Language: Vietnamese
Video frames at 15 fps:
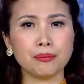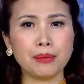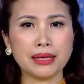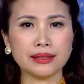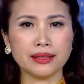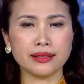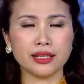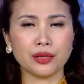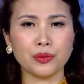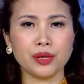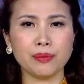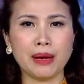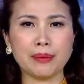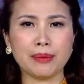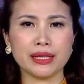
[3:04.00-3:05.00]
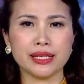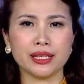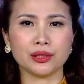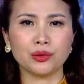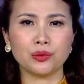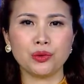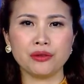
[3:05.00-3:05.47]
Ban Thường trực Ủy ban Mặt
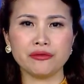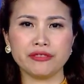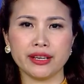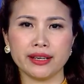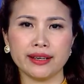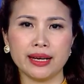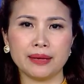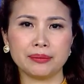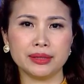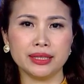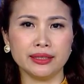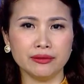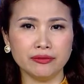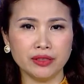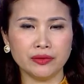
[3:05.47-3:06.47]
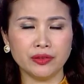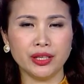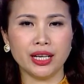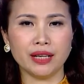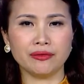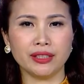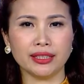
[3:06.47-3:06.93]
trận Tổ quốc Việt Nam tỉnh vừa
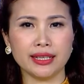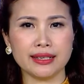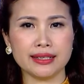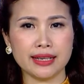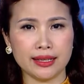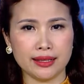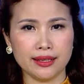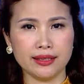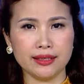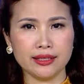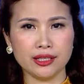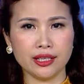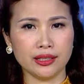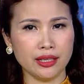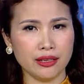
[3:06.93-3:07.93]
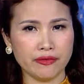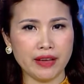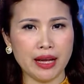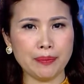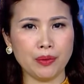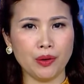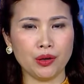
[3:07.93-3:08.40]
phối hợp với Thanh tra tỉnh, Sở Tư pháp,